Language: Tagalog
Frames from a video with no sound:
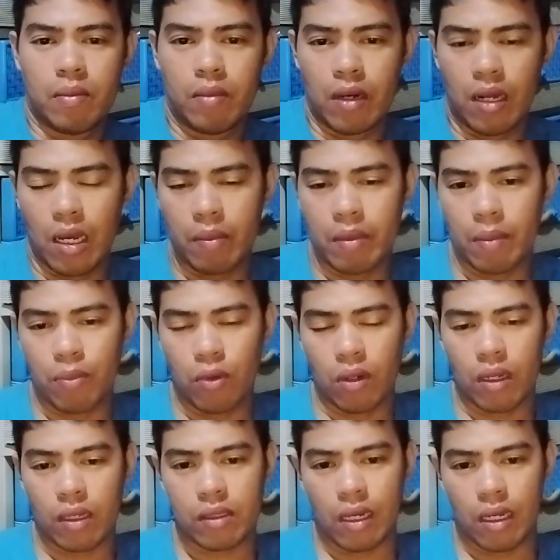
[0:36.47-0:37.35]
marami
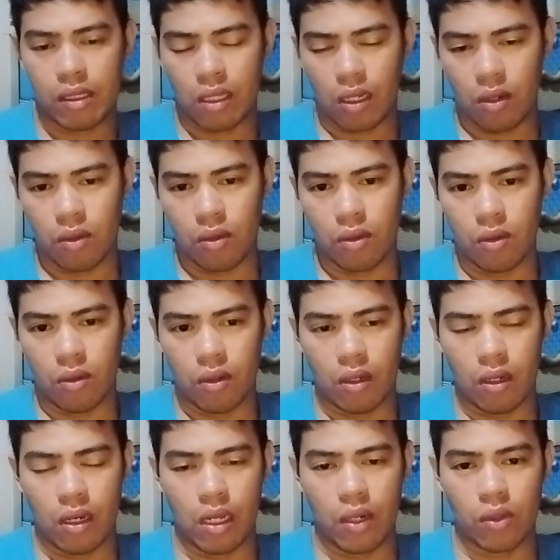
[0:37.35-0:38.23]
pong nagtatanong
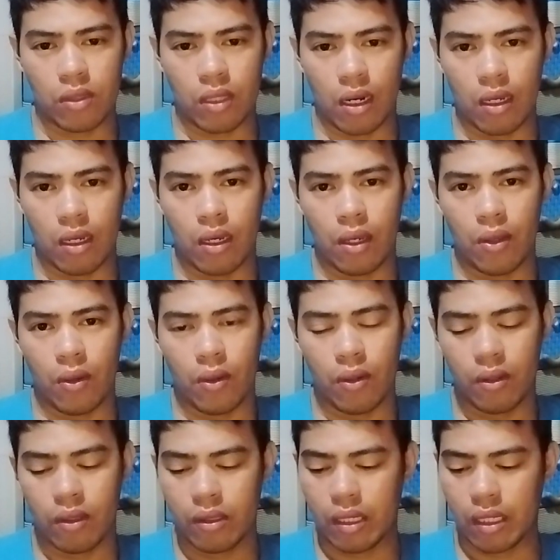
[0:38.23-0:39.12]
kung ano talaga
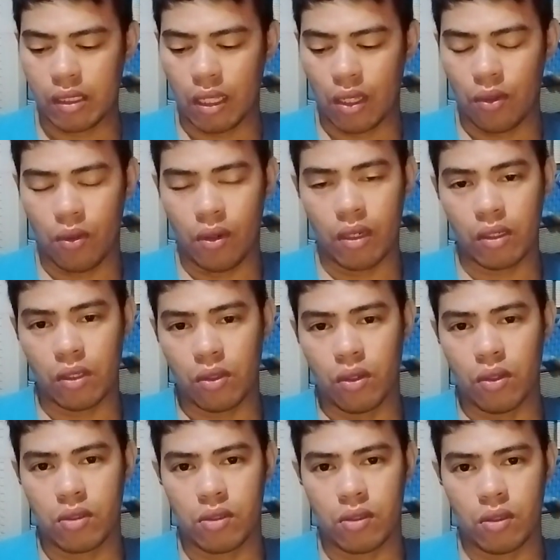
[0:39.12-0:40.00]
yung katayuan
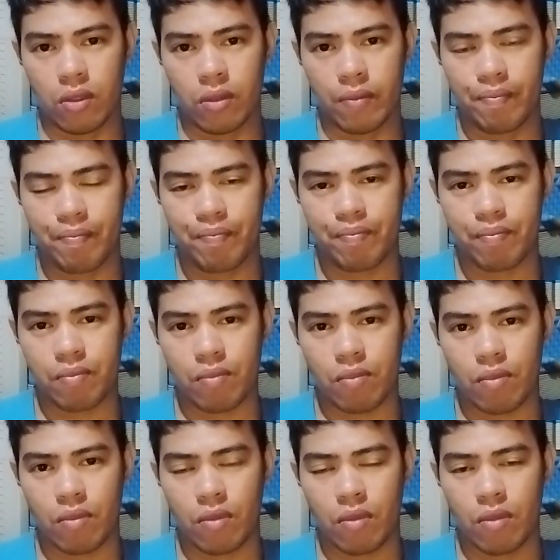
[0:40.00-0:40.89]
ko. So,
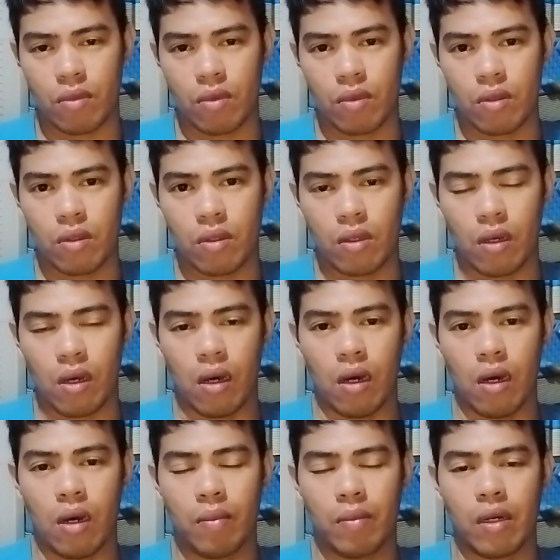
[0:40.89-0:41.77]

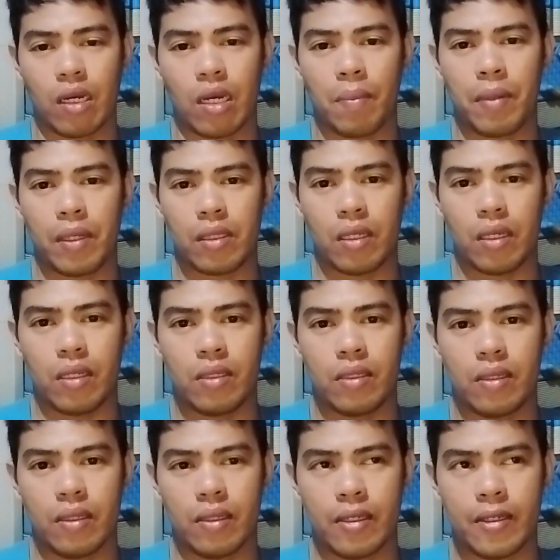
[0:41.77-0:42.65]
uh, mga
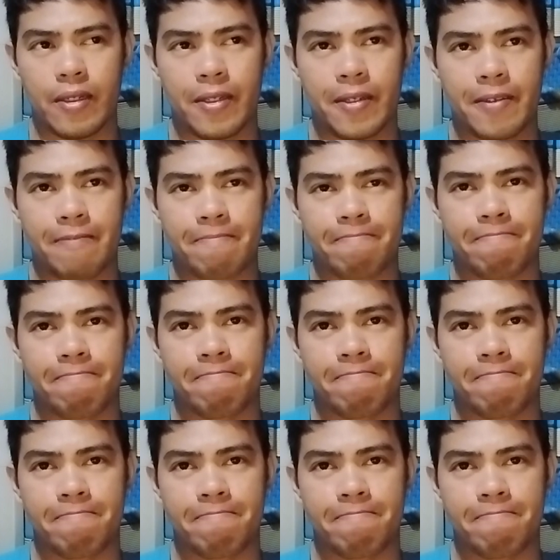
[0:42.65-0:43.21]
kapatid, uh,